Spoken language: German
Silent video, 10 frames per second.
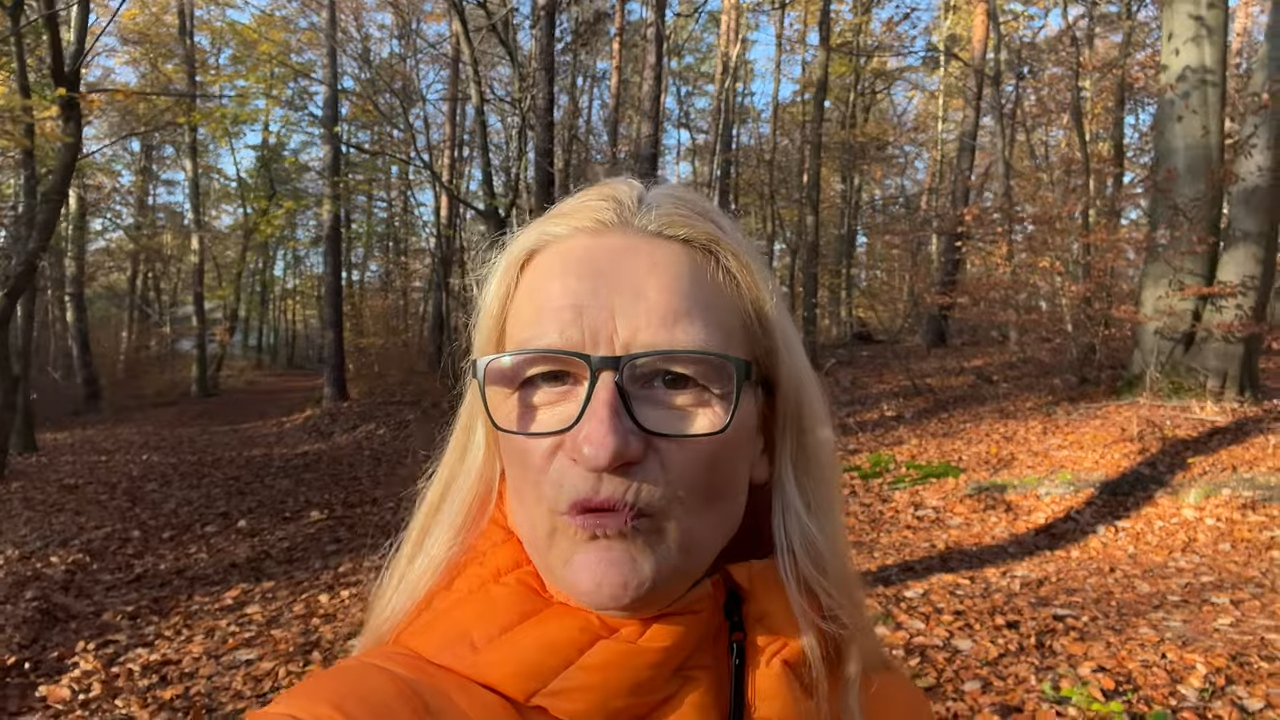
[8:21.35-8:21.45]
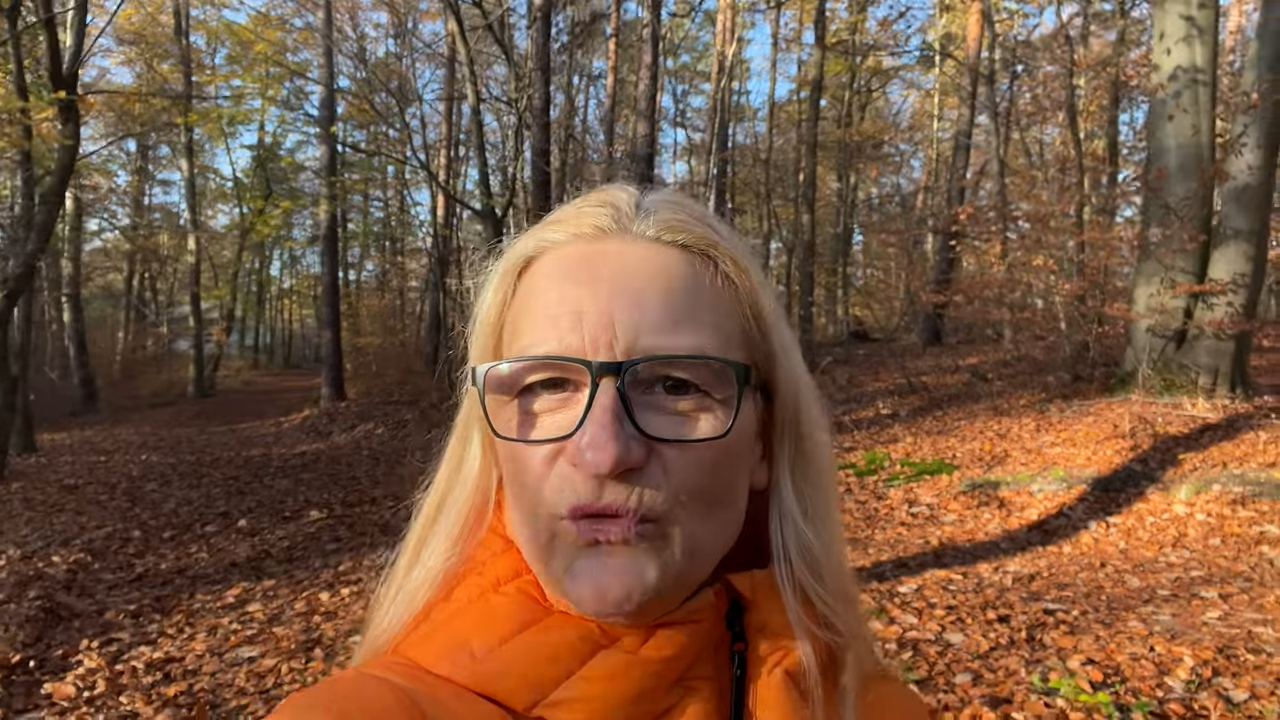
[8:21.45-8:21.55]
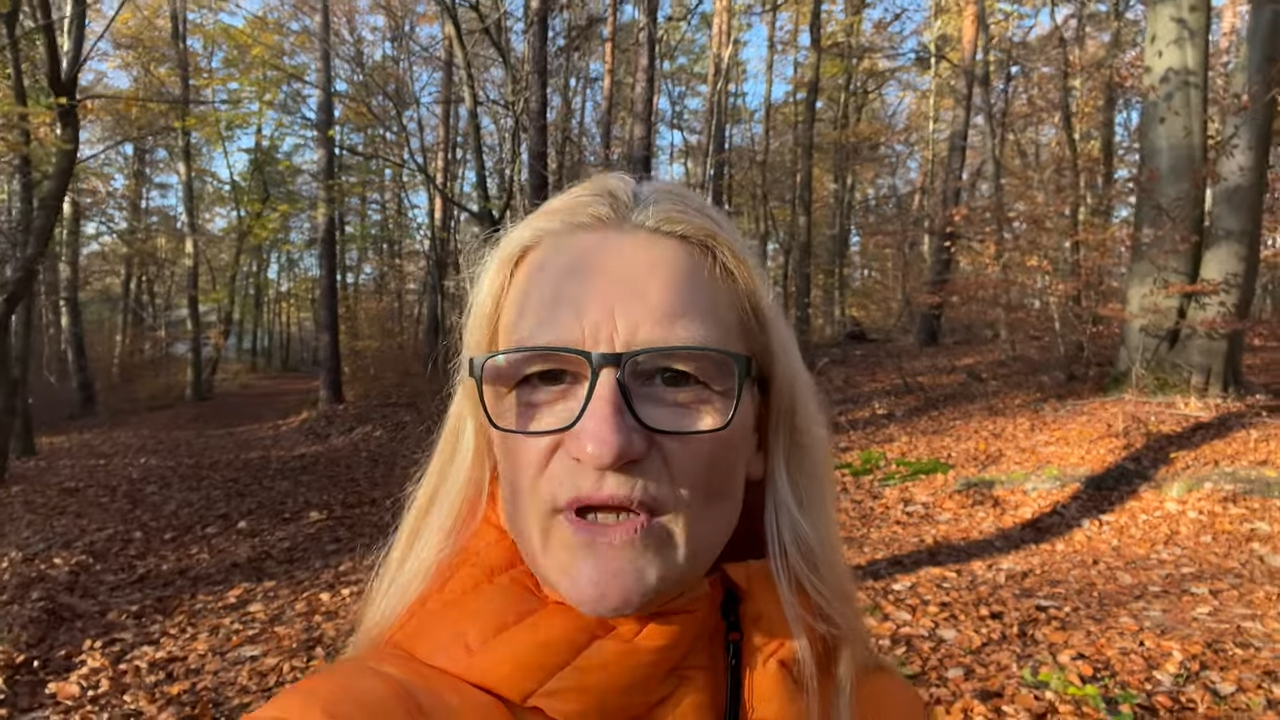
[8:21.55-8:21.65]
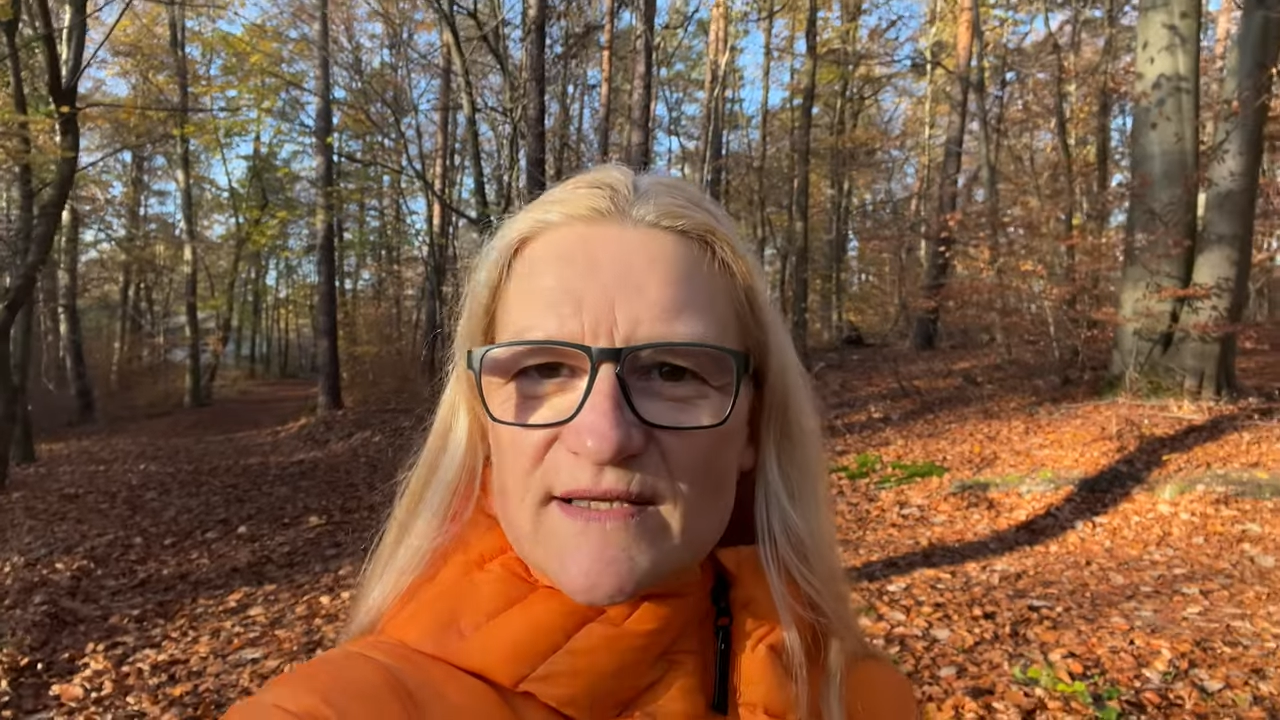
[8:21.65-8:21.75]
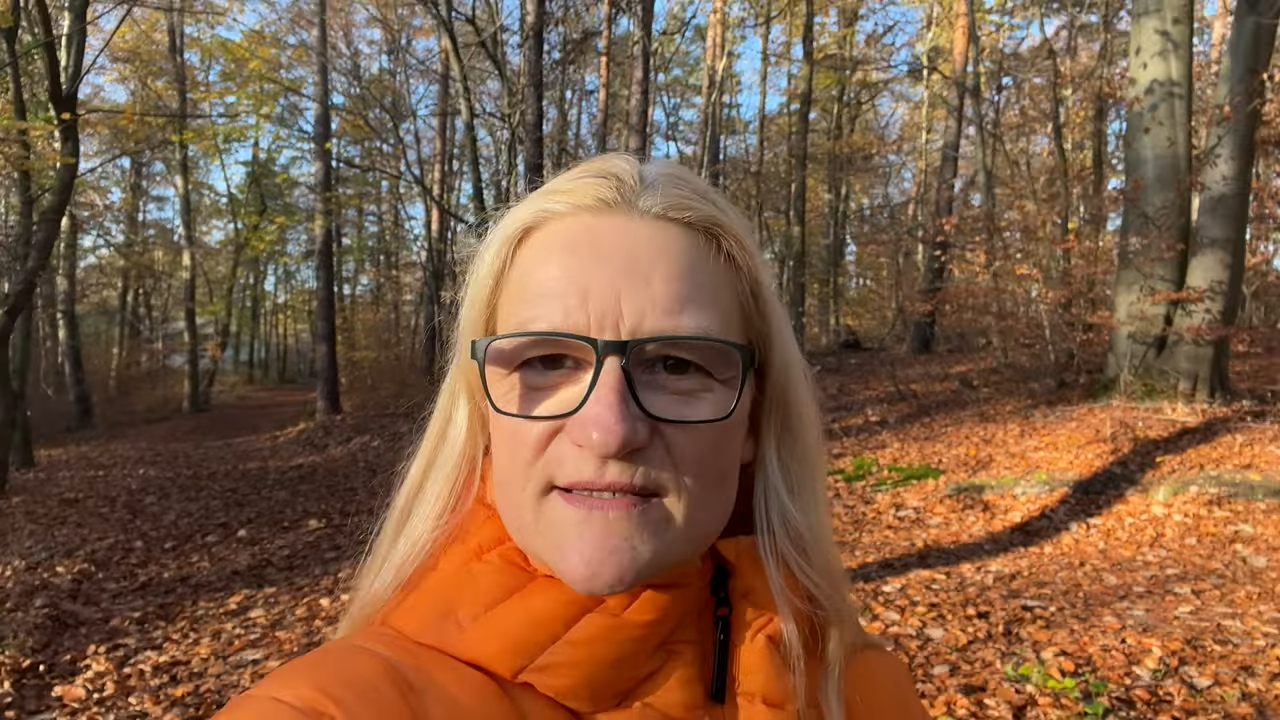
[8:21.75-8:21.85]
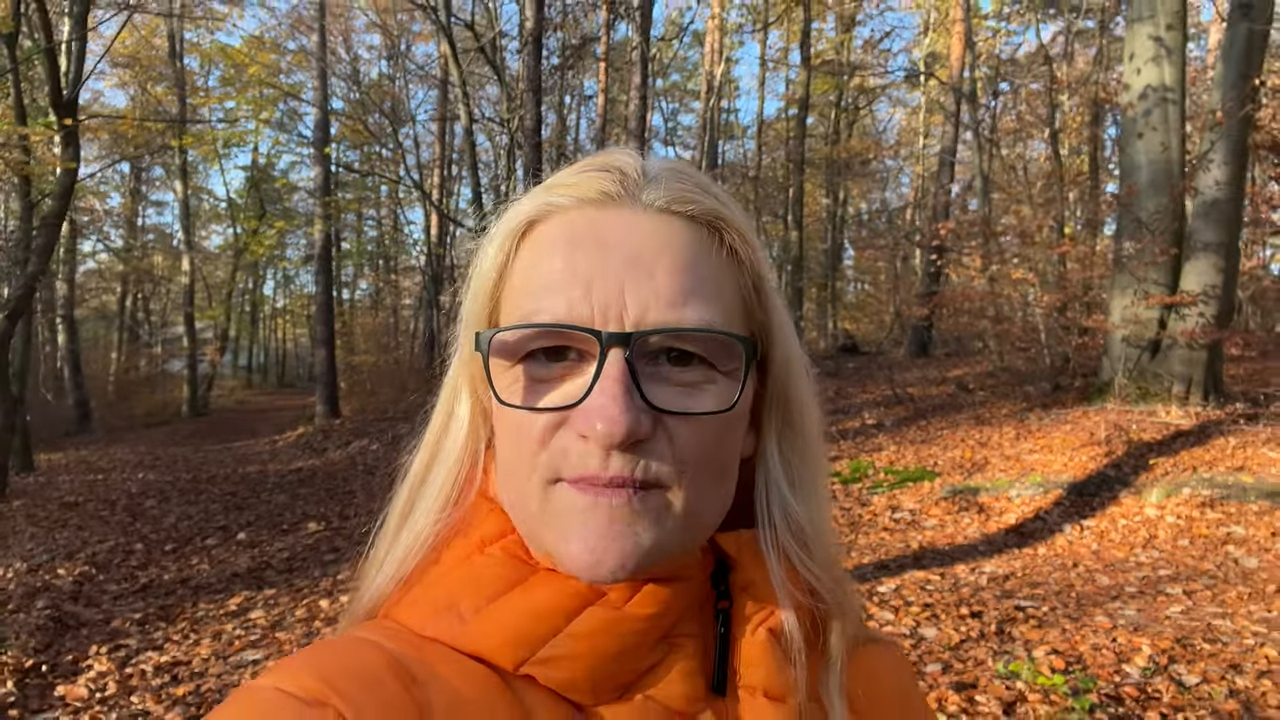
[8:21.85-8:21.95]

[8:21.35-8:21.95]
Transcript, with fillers: du das